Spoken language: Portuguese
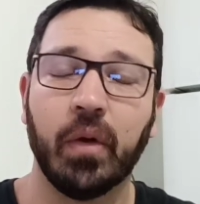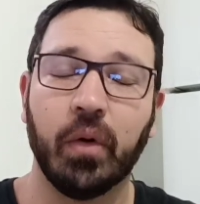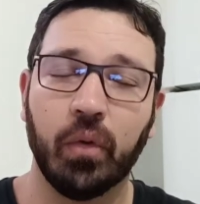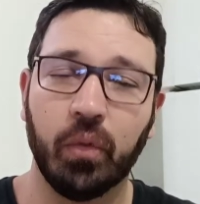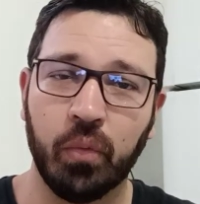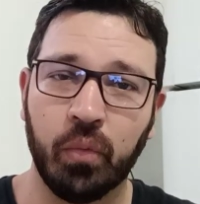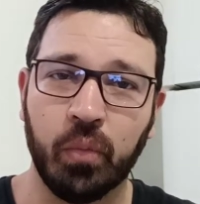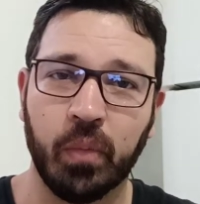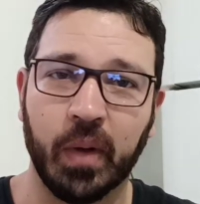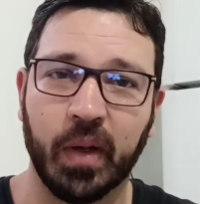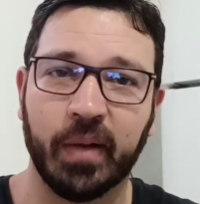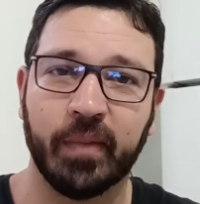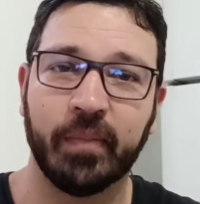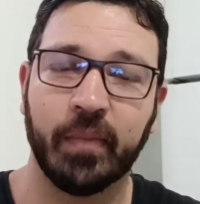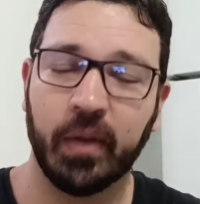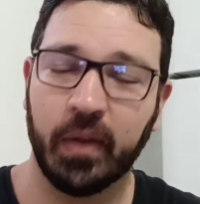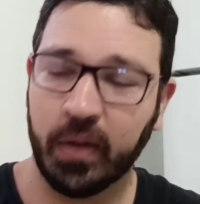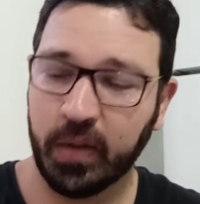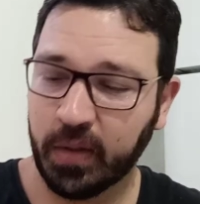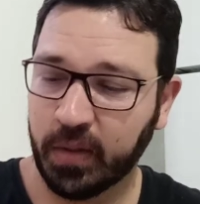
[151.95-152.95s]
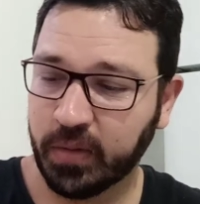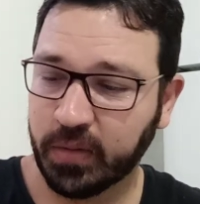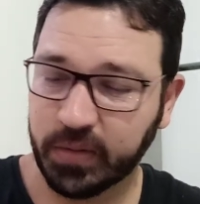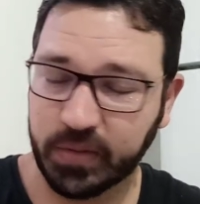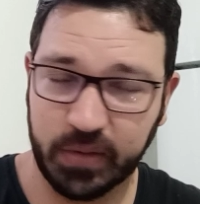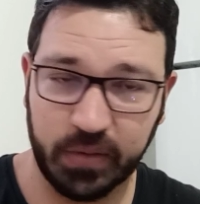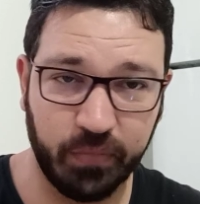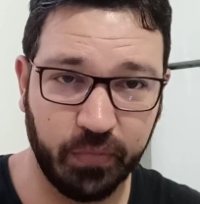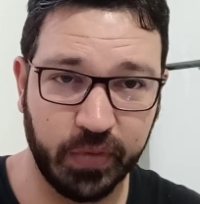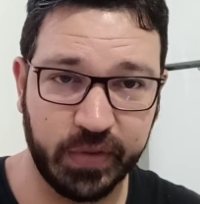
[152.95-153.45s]
Uma,
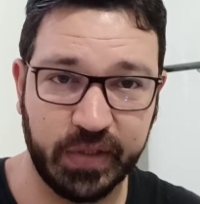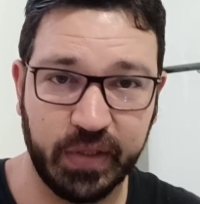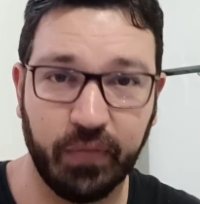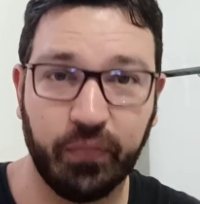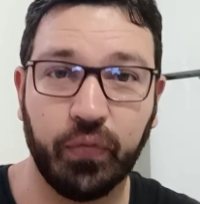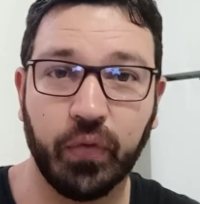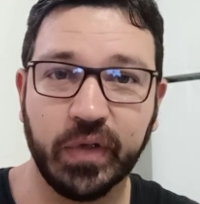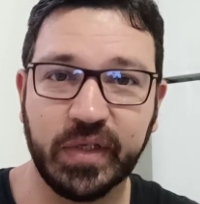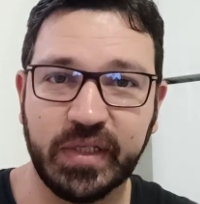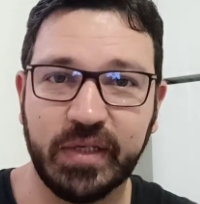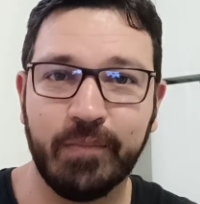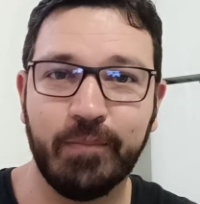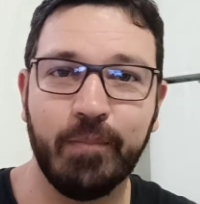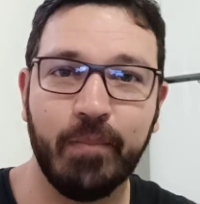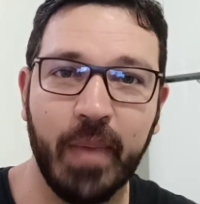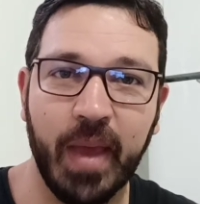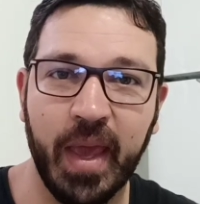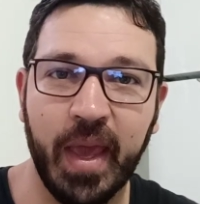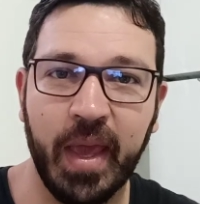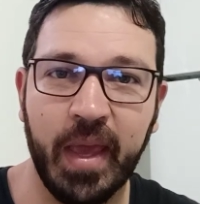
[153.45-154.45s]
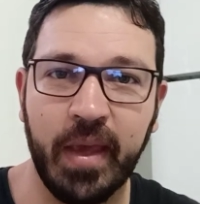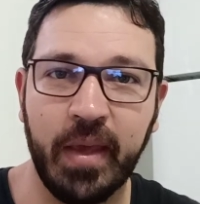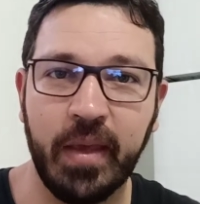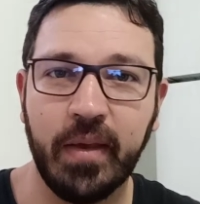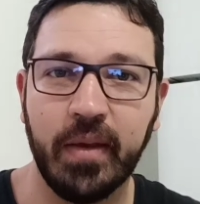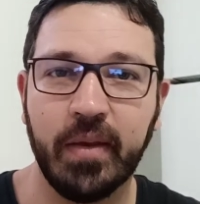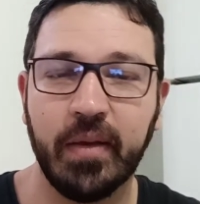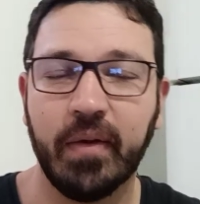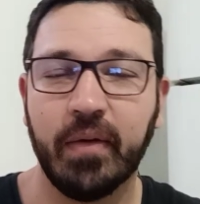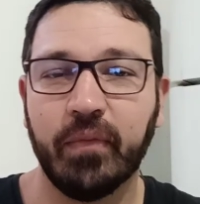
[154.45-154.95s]
se você fosse
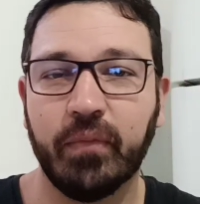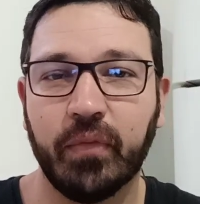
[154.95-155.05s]
MEI,